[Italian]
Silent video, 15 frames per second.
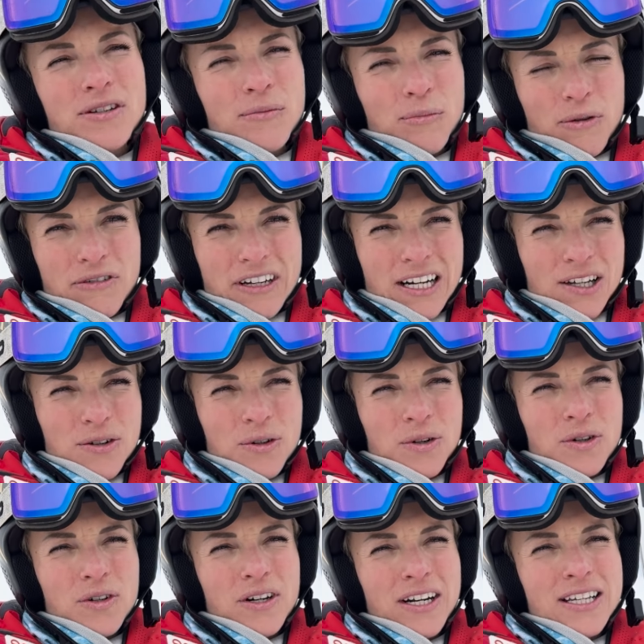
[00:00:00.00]
può fare la
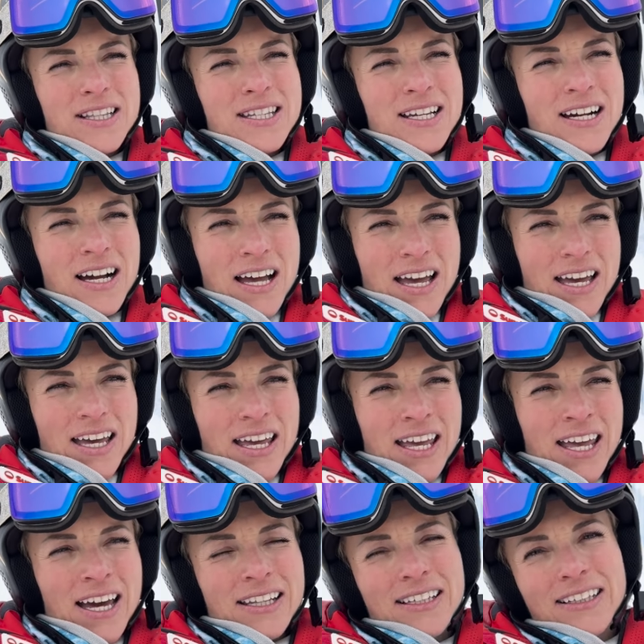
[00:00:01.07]
concorrenza
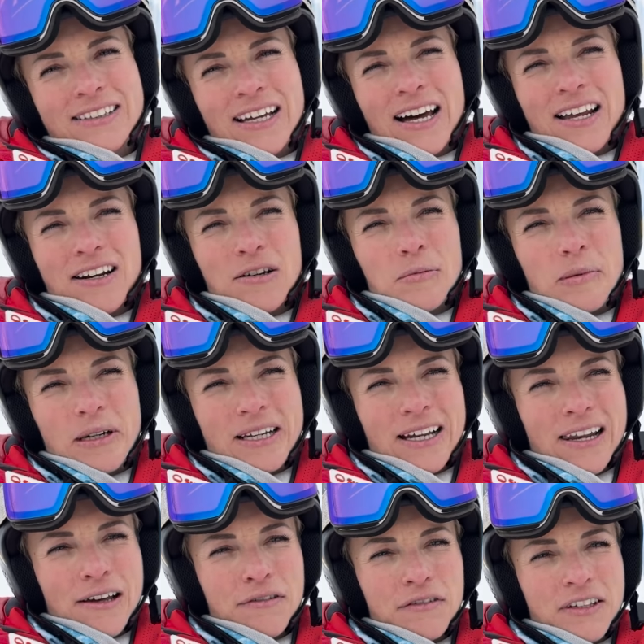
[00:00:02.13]
e adattarlo, perché
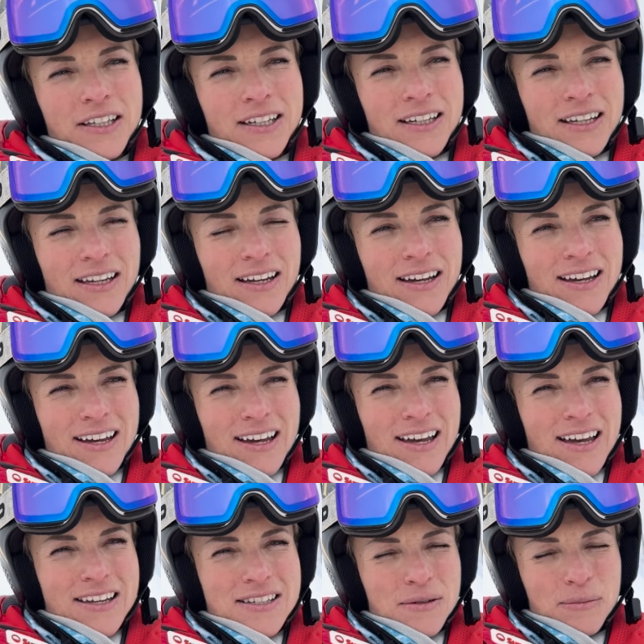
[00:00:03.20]
alla fine
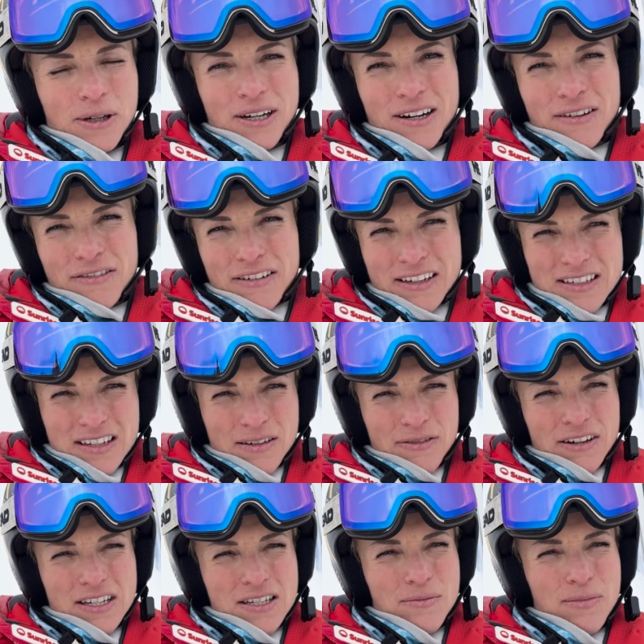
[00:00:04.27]
eh, sembra una fa-
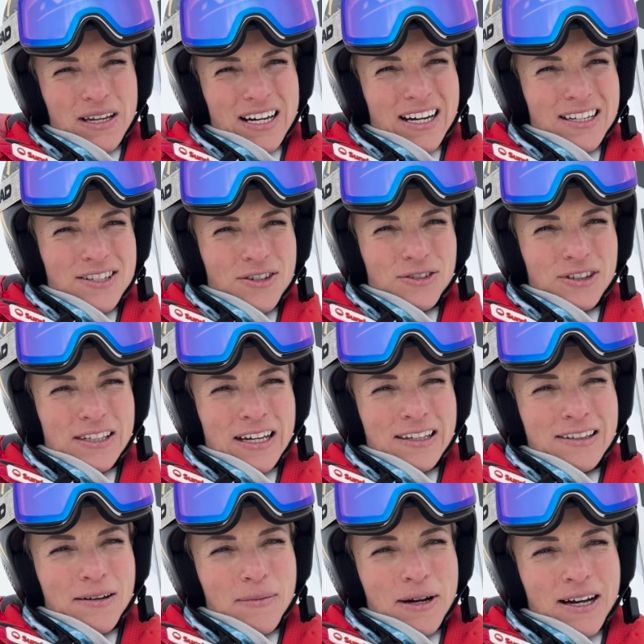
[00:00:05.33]
frase banale
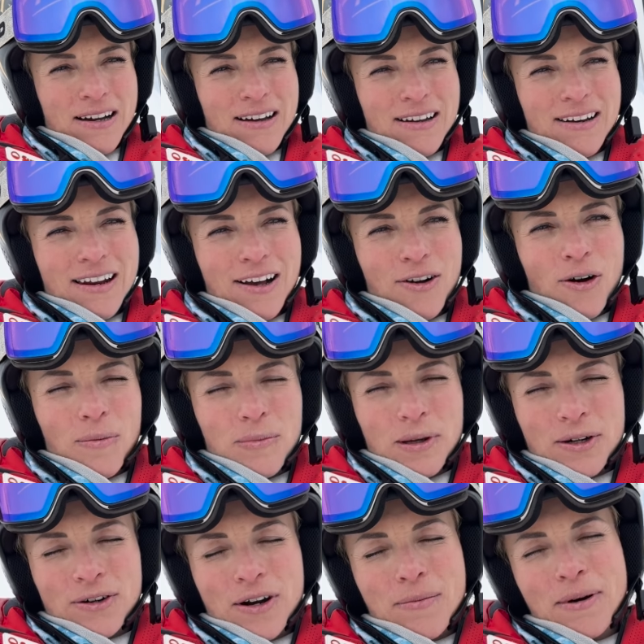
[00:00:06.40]
scontata, ma la coppia
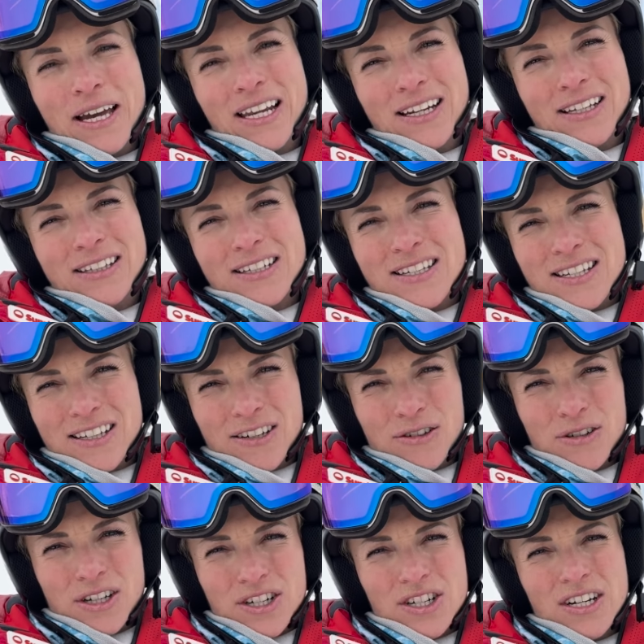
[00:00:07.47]
non è mai all'altezza
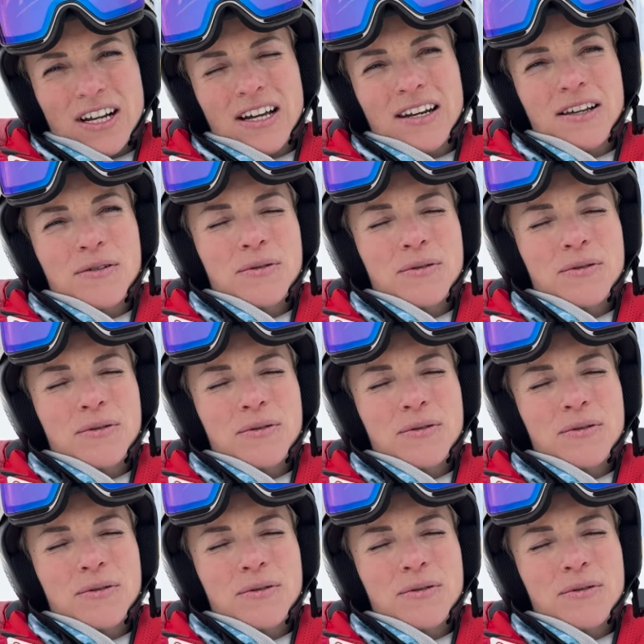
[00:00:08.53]
dell'originale.